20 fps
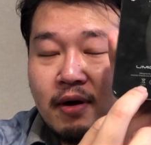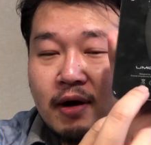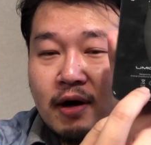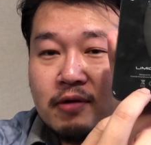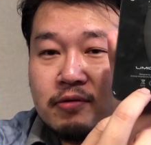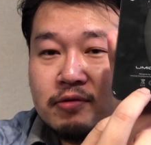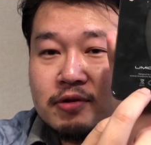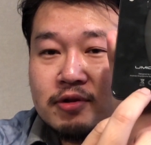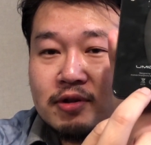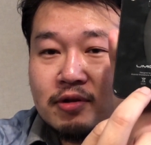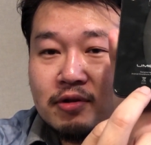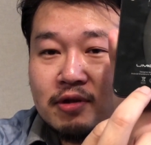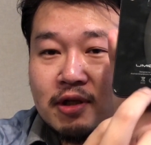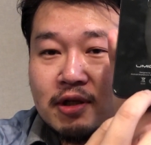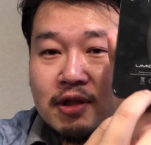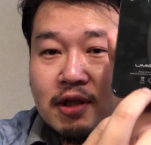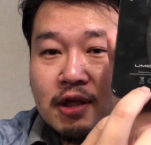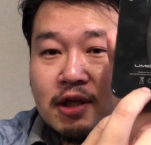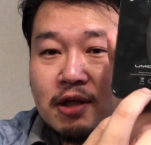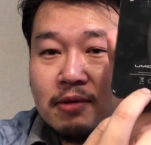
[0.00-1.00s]
分かるんですけど
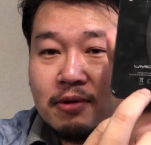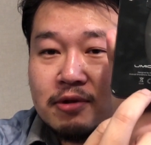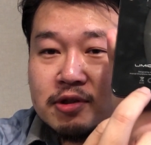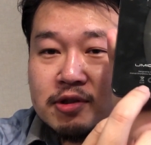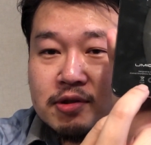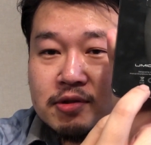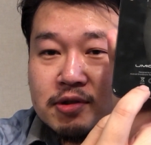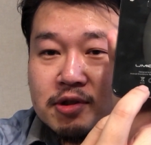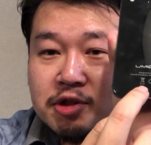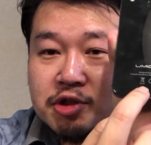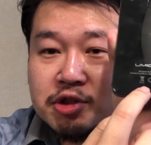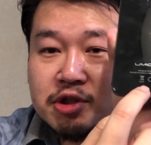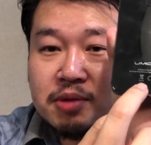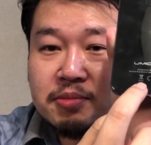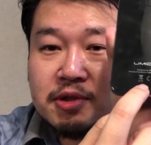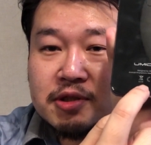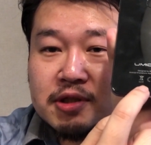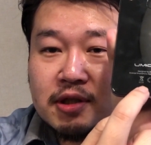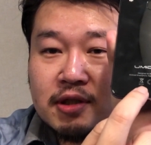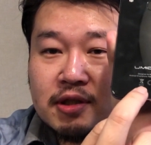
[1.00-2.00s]
技的は通過して
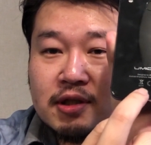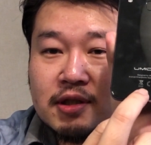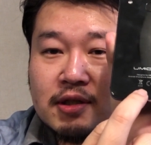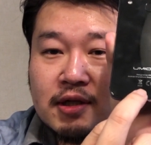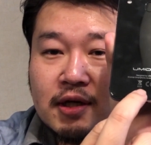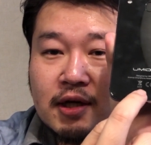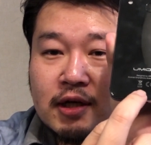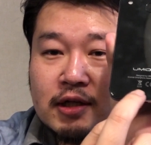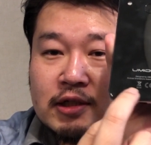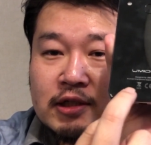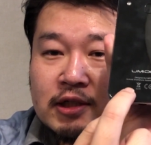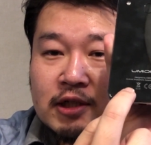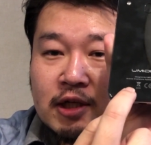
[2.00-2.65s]
ませんただ、